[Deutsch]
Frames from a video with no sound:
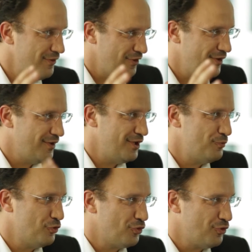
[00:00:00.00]
sondern wirklich
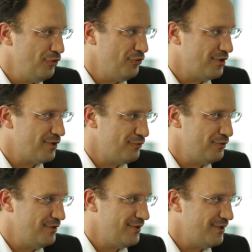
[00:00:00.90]
Produktlösungen
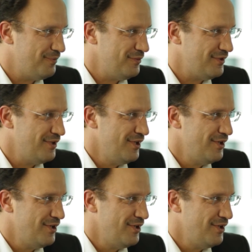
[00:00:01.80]
gefunden haben, äh,